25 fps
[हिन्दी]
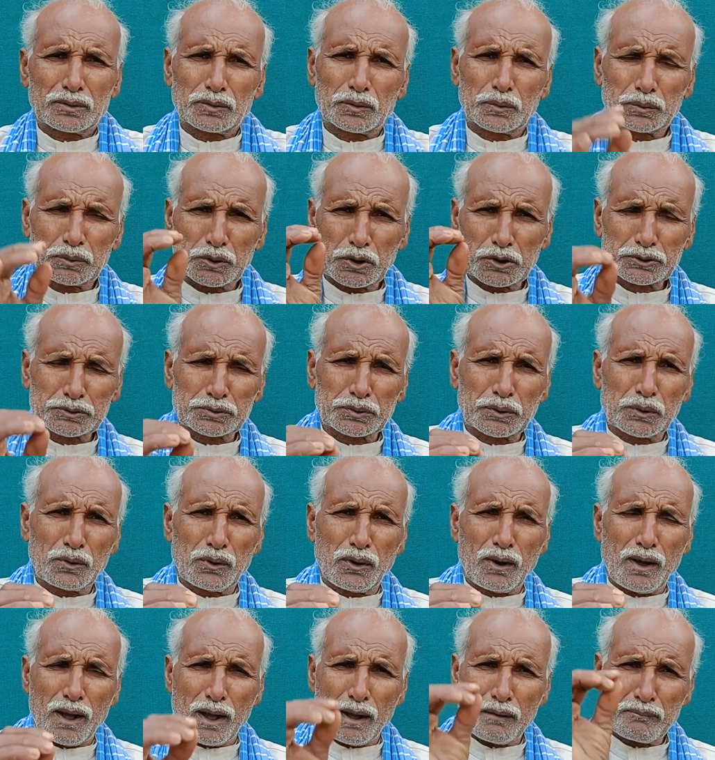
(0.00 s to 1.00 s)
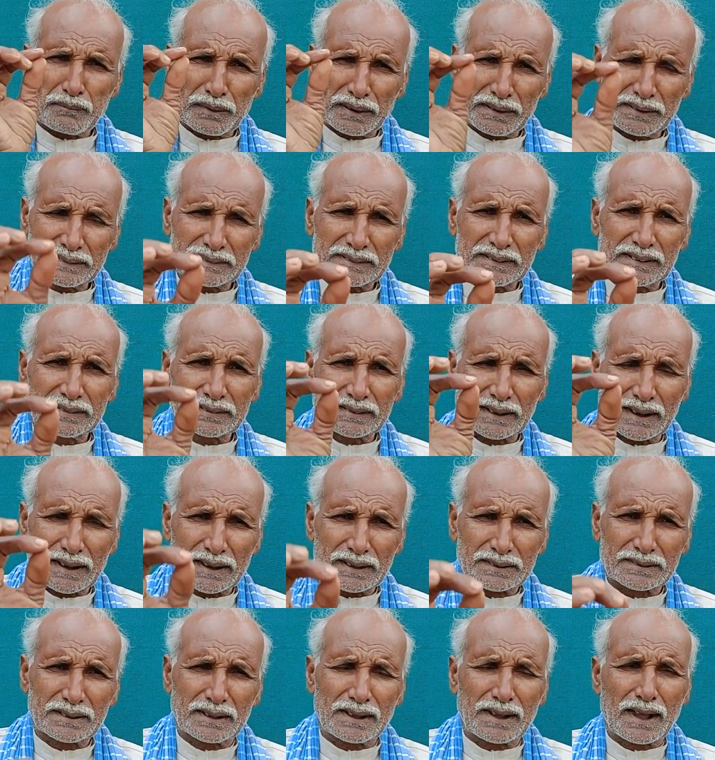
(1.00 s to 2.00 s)
तो दोस्तों हम इसी तरह
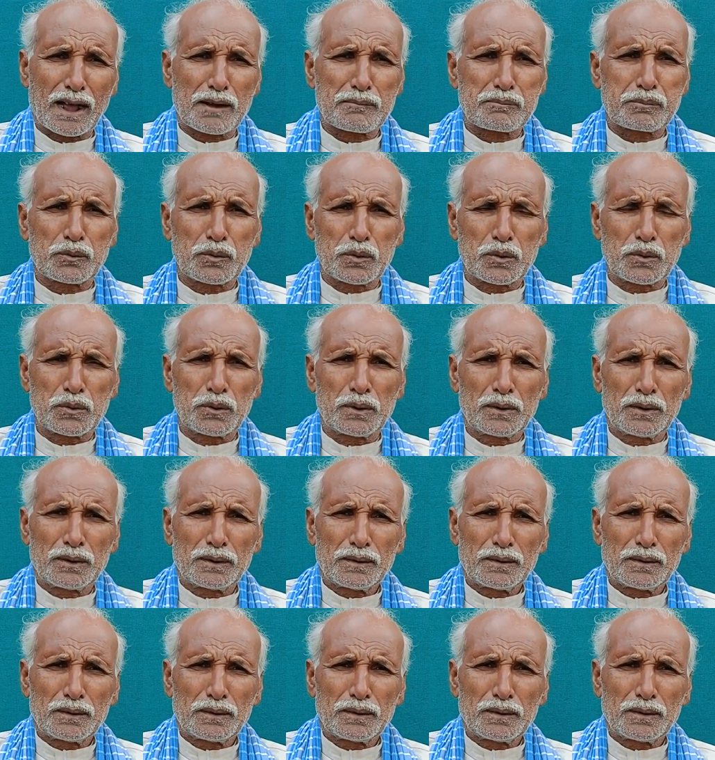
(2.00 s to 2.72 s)
से आपको